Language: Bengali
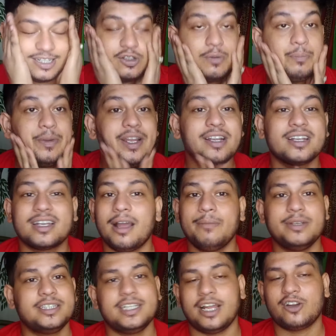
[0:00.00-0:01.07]
কিন্তু পিকটা
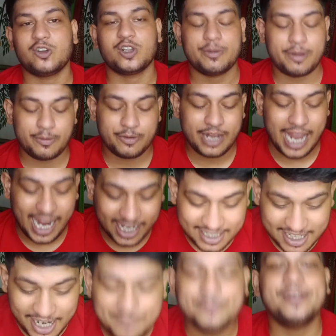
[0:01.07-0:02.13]
আমি শেয়ার করতে পারবো না
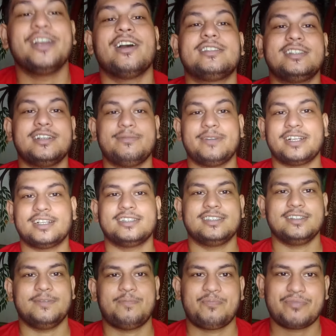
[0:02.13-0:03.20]
একটাই পিক আছে আমার
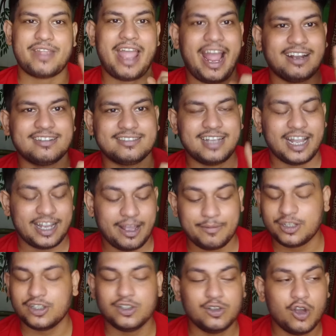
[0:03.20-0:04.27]
কাছে একটাই
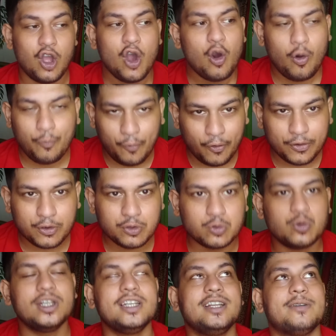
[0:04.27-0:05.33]
আমি কিন্তু ও ফটো
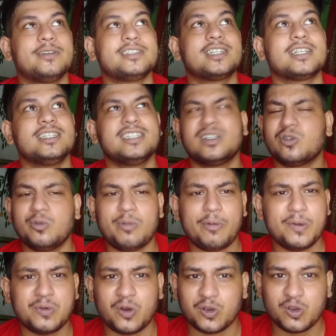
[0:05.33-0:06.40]
তুলিনি আমার সাথে
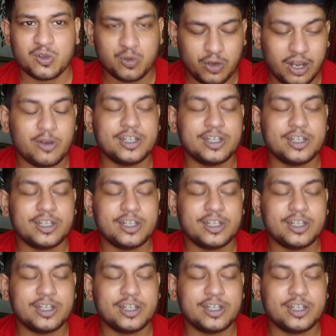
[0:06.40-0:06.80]
সেরকমভাবে ফটো তোলা